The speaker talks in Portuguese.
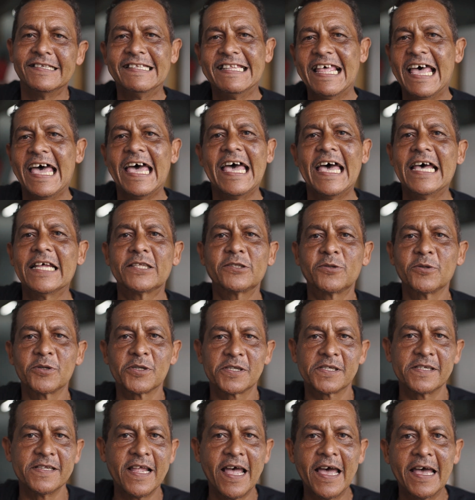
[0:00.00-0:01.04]

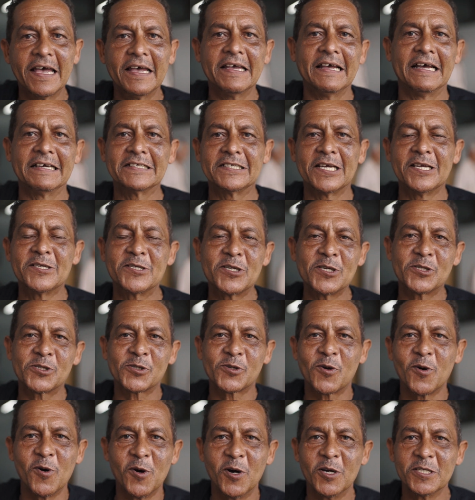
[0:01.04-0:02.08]
netos, né, a gente
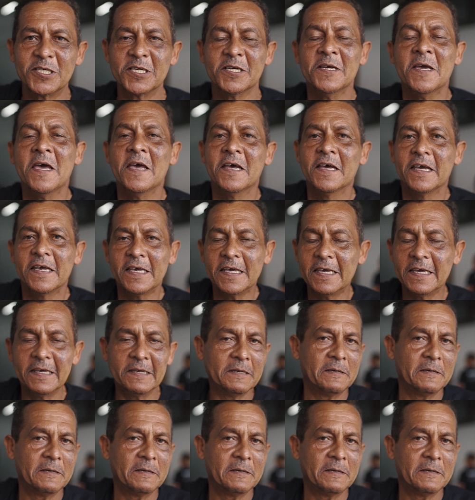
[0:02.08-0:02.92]
esconde. E,